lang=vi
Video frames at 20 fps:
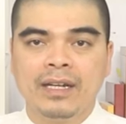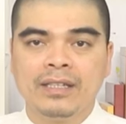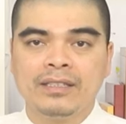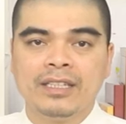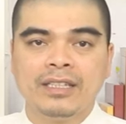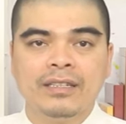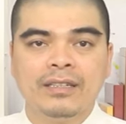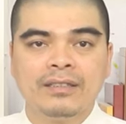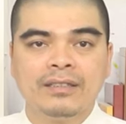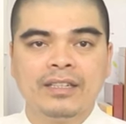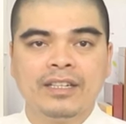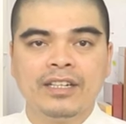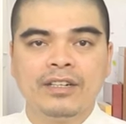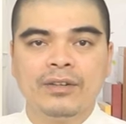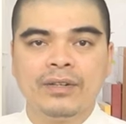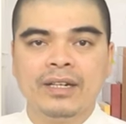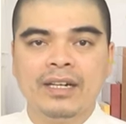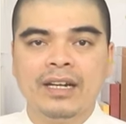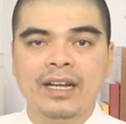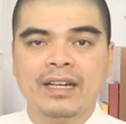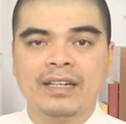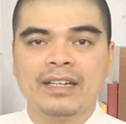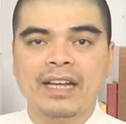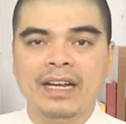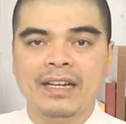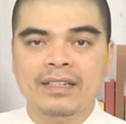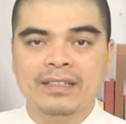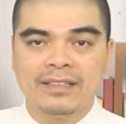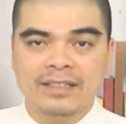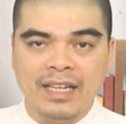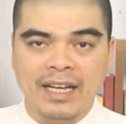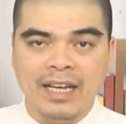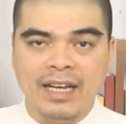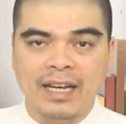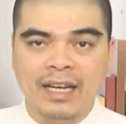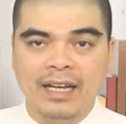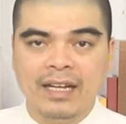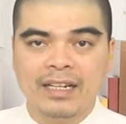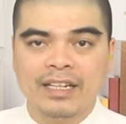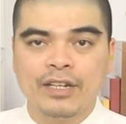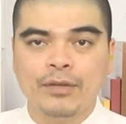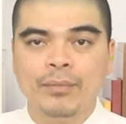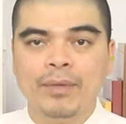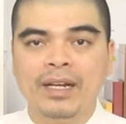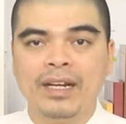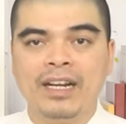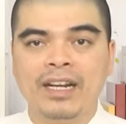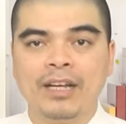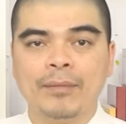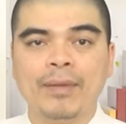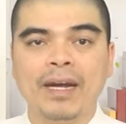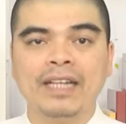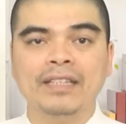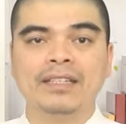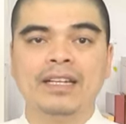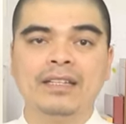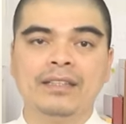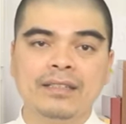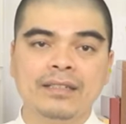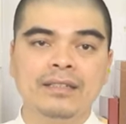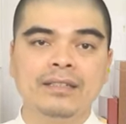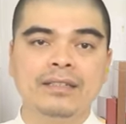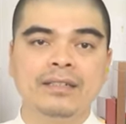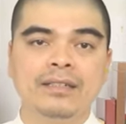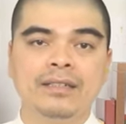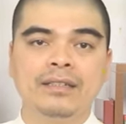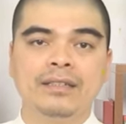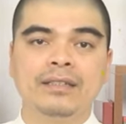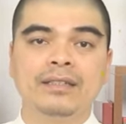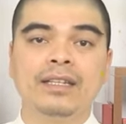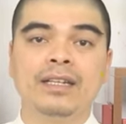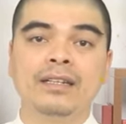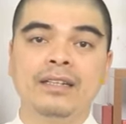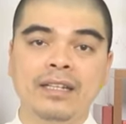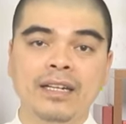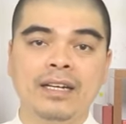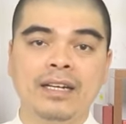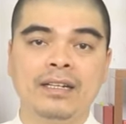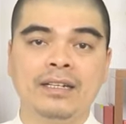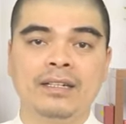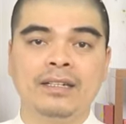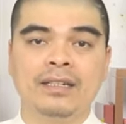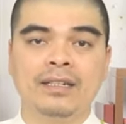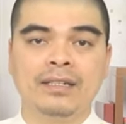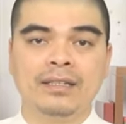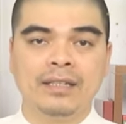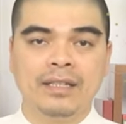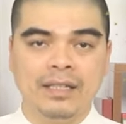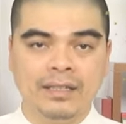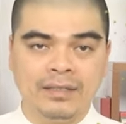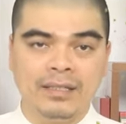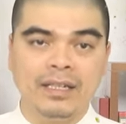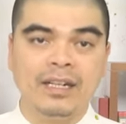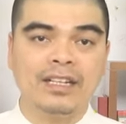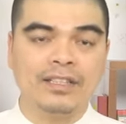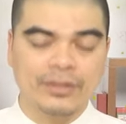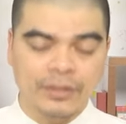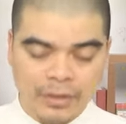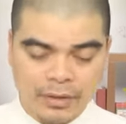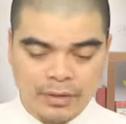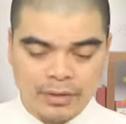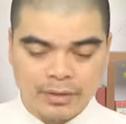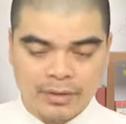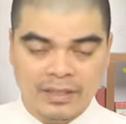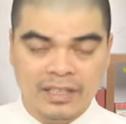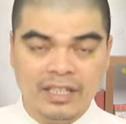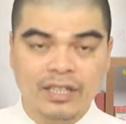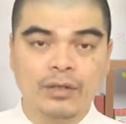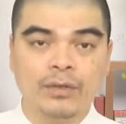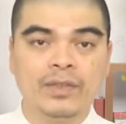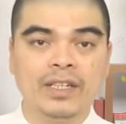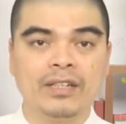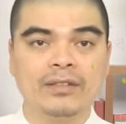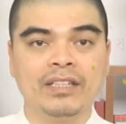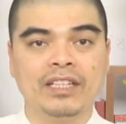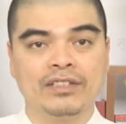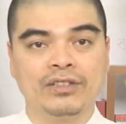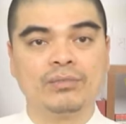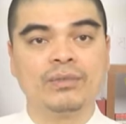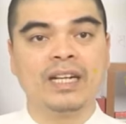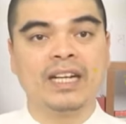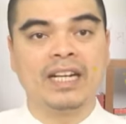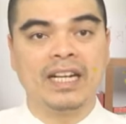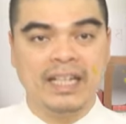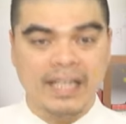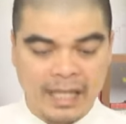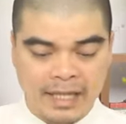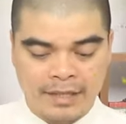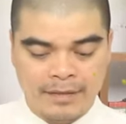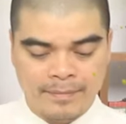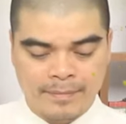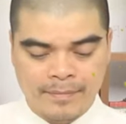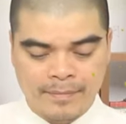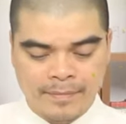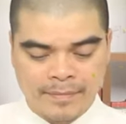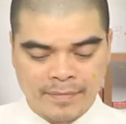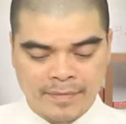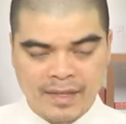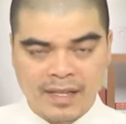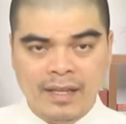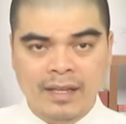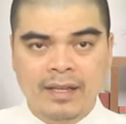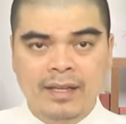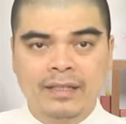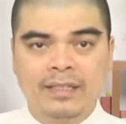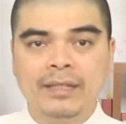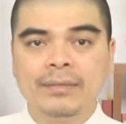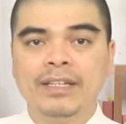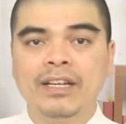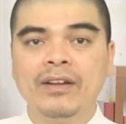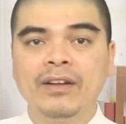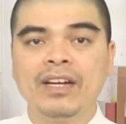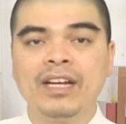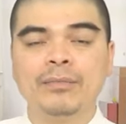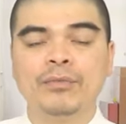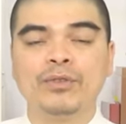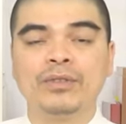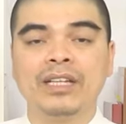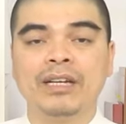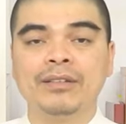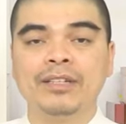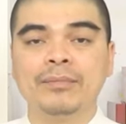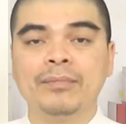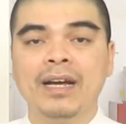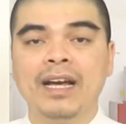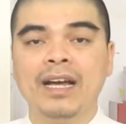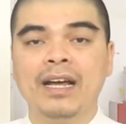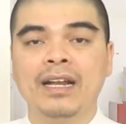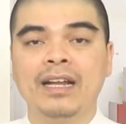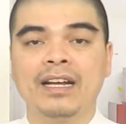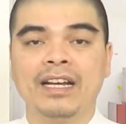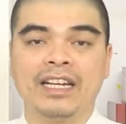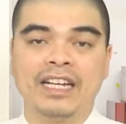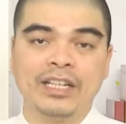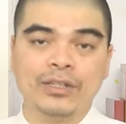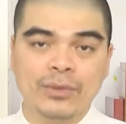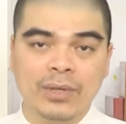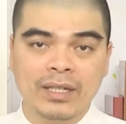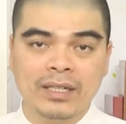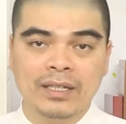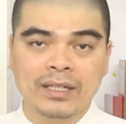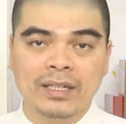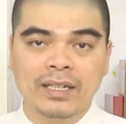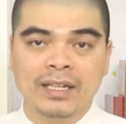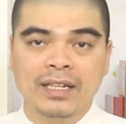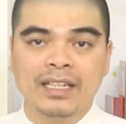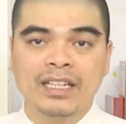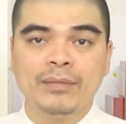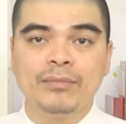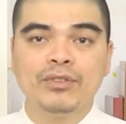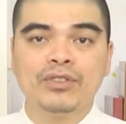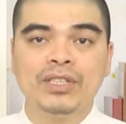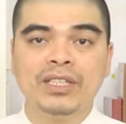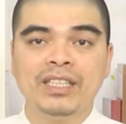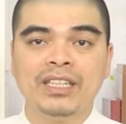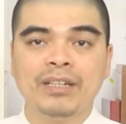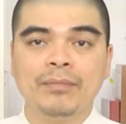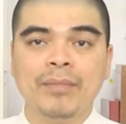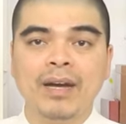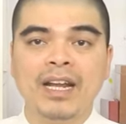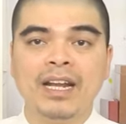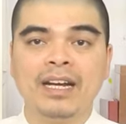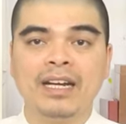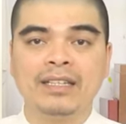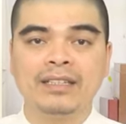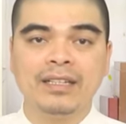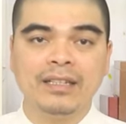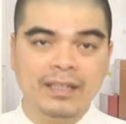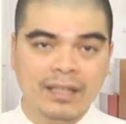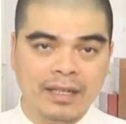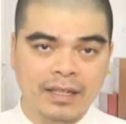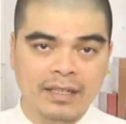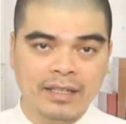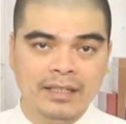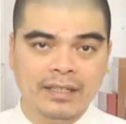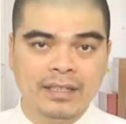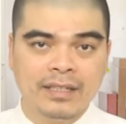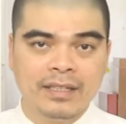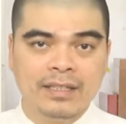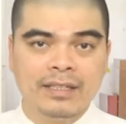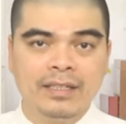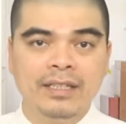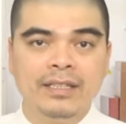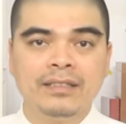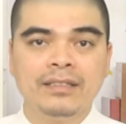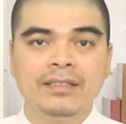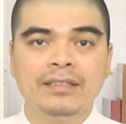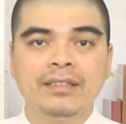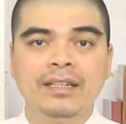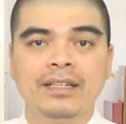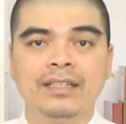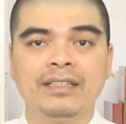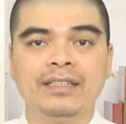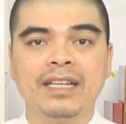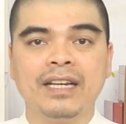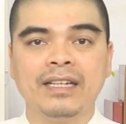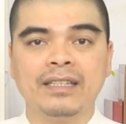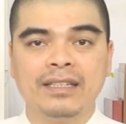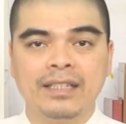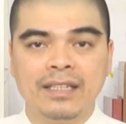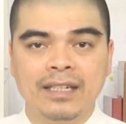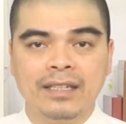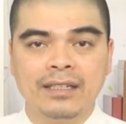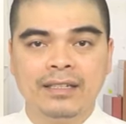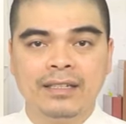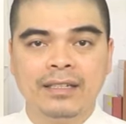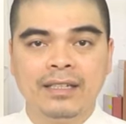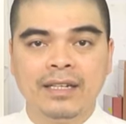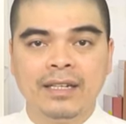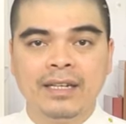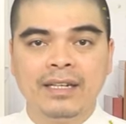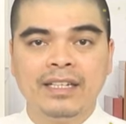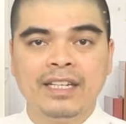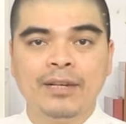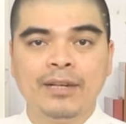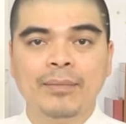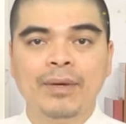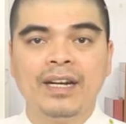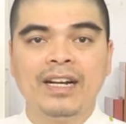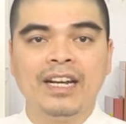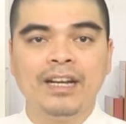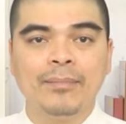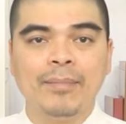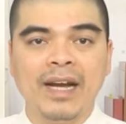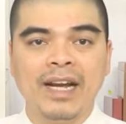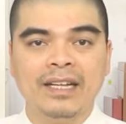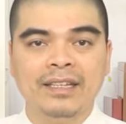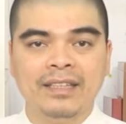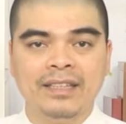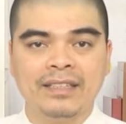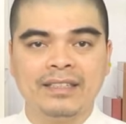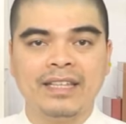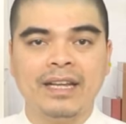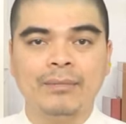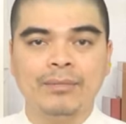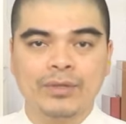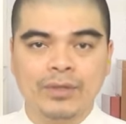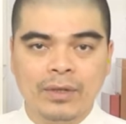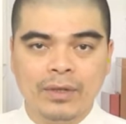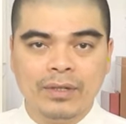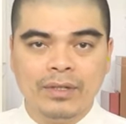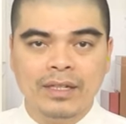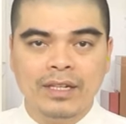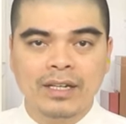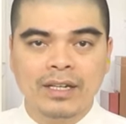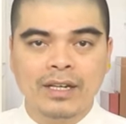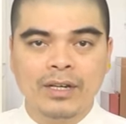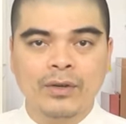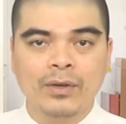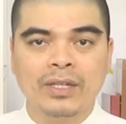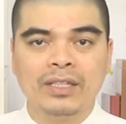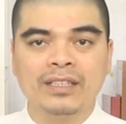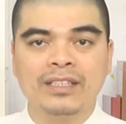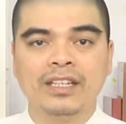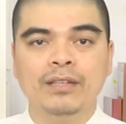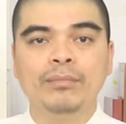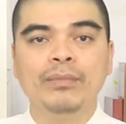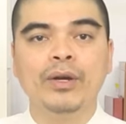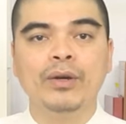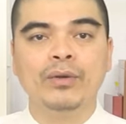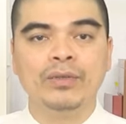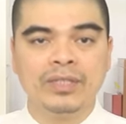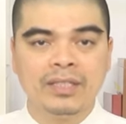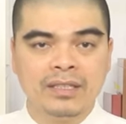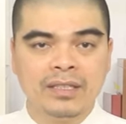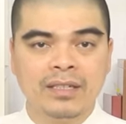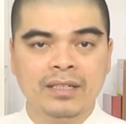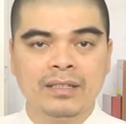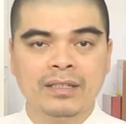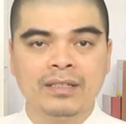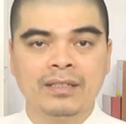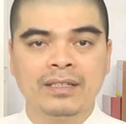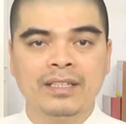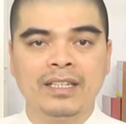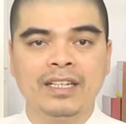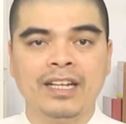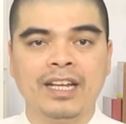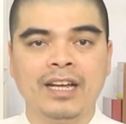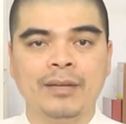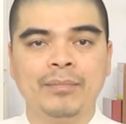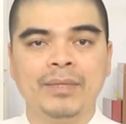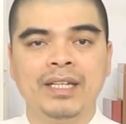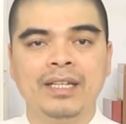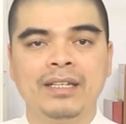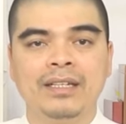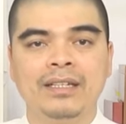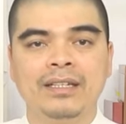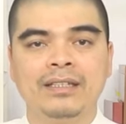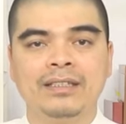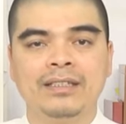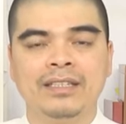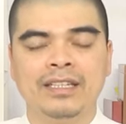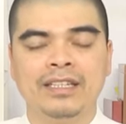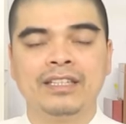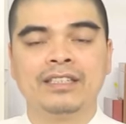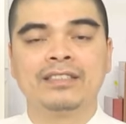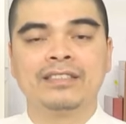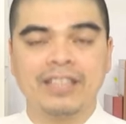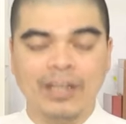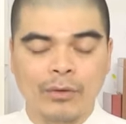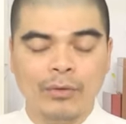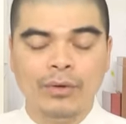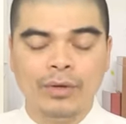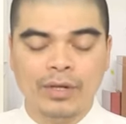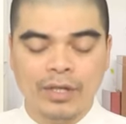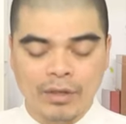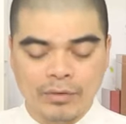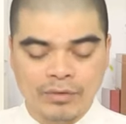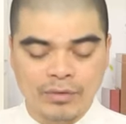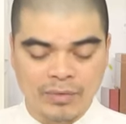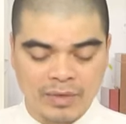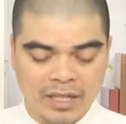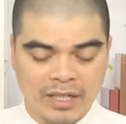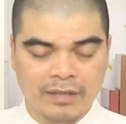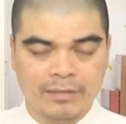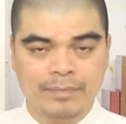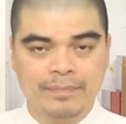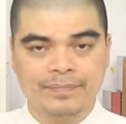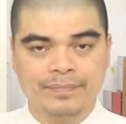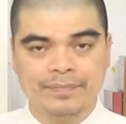Trên thượng giới có lệnh đại ân xá, nếu mà lễ bái tế tự tiến điền thì rất là tốt, nên quý vị có thể dùng được ngày này. Tiếp theo là ngày mùng 8 tháng 3 là ngày Canh Tuất, ngày mùng 9 tháng 3 là ngày Tân Hợi. Thì chư thần tại thiên, nếu mà lễ bái thì tạm tốt, còn tiến biểu chương thì lại bị xấu, không dùng được.